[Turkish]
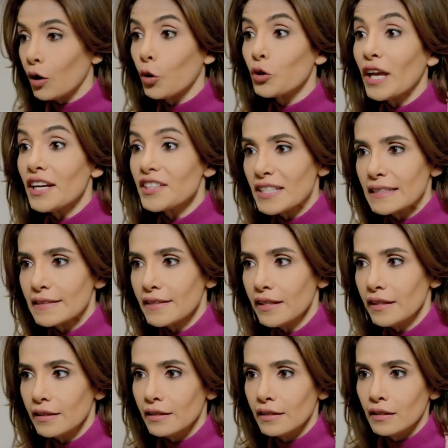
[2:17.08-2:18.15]
O gerçek
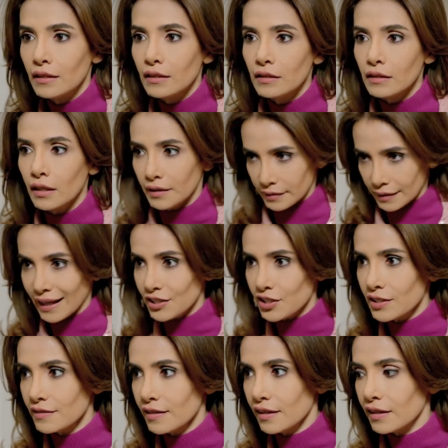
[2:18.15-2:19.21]
değil. Yani
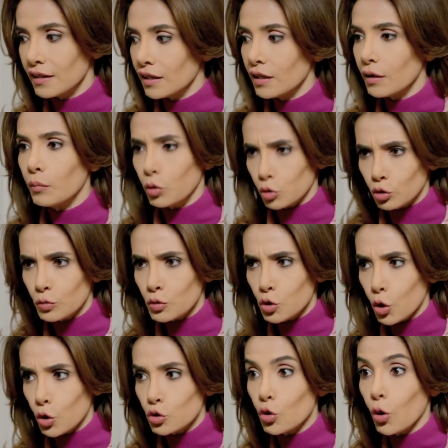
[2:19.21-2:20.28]
gerçek de bozulmuş
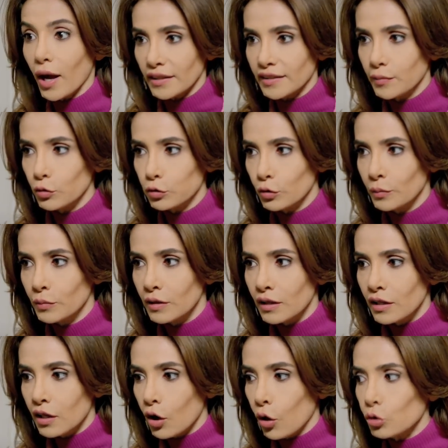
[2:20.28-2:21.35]
o. Sokakta buldum.
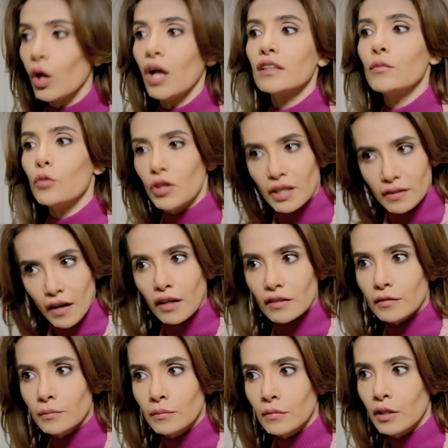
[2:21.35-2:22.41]
Onu aldım oraya
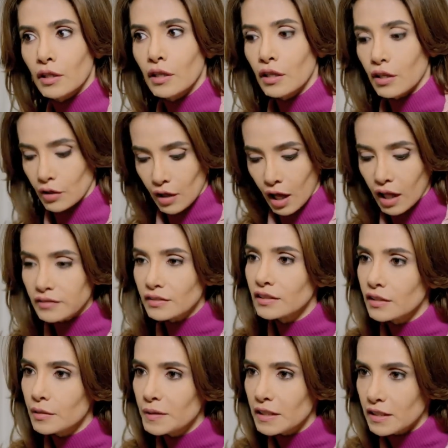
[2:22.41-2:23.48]
taktım. E,
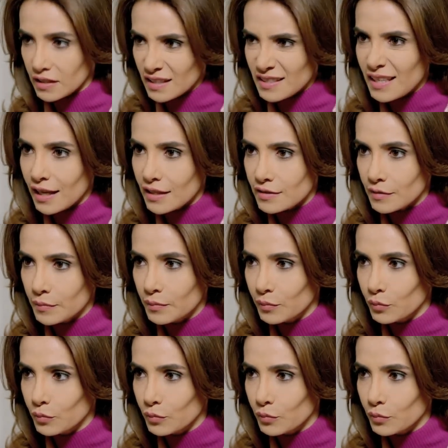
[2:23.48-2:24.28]
altına da bir yazı yazdım.